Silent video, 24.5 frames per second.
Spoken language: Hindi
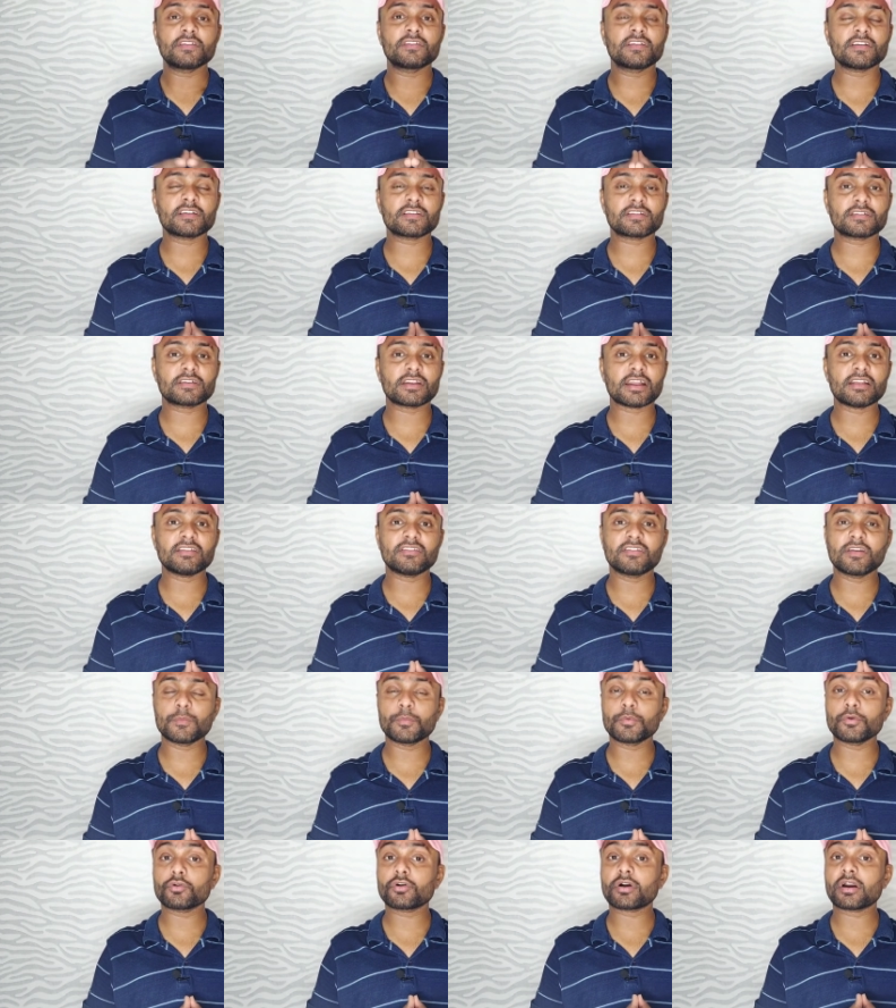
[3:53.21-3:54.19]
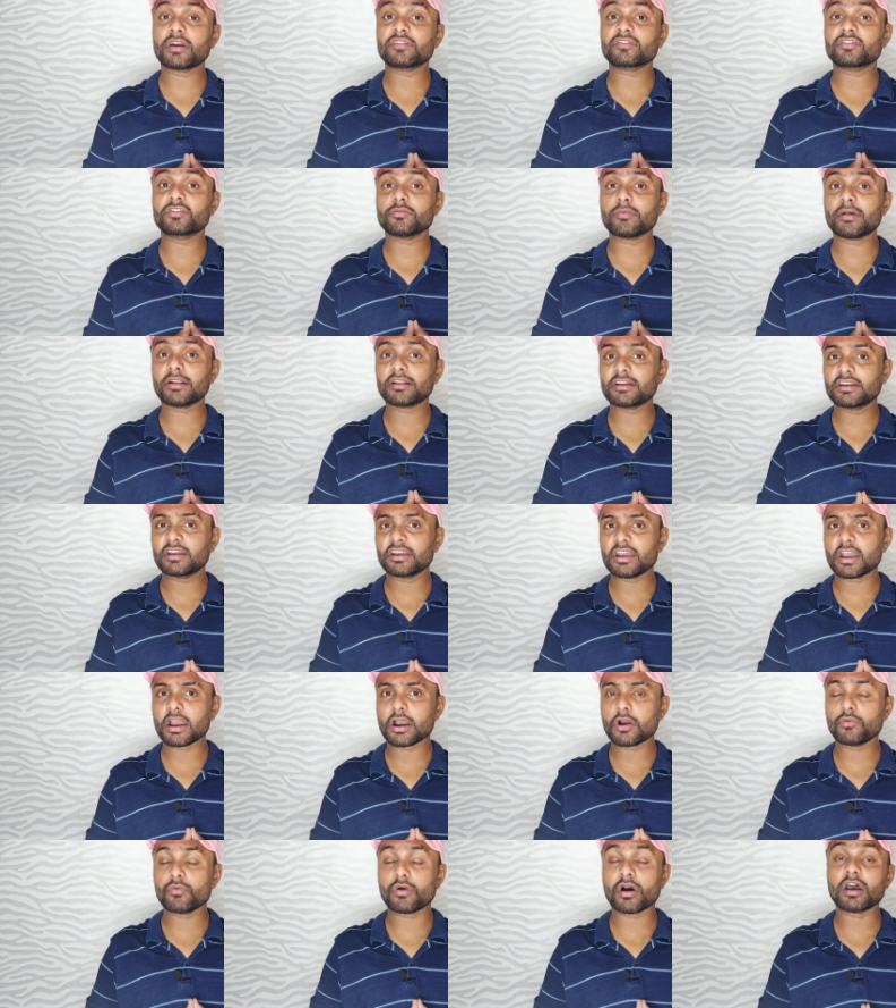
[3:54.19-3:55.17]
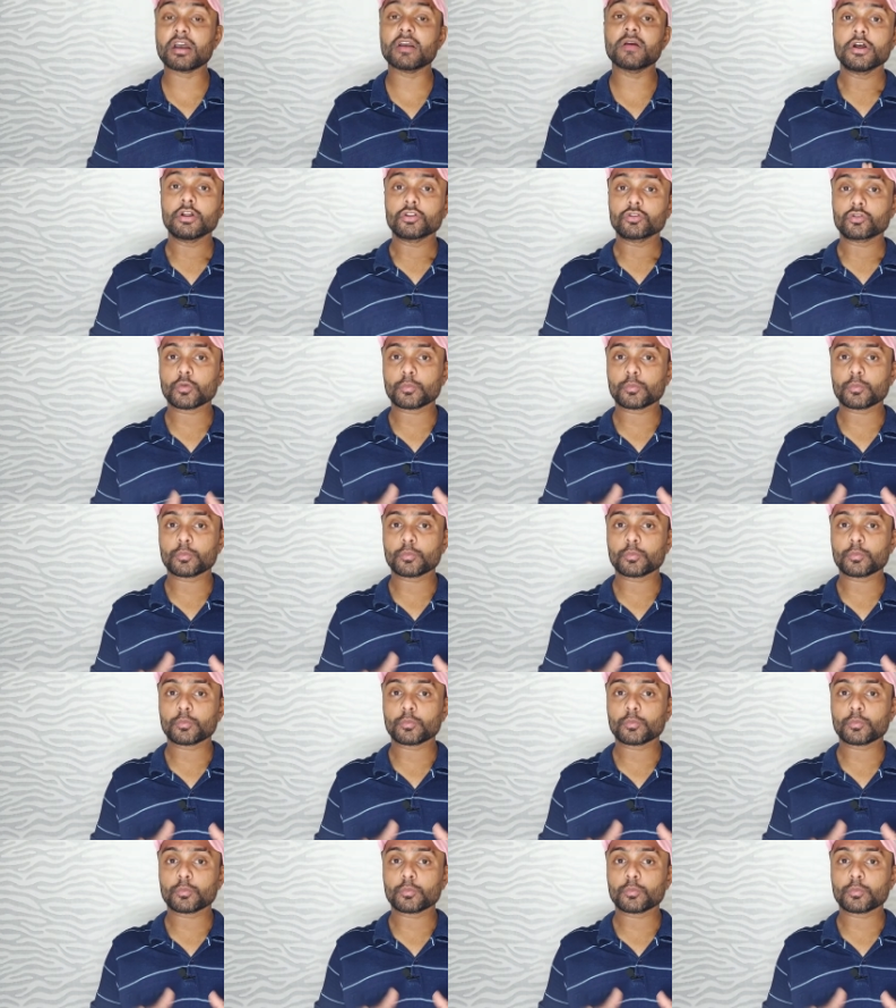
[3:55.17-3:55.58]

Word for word: सिक्स टेन का इस्तेमाल किया हुआ है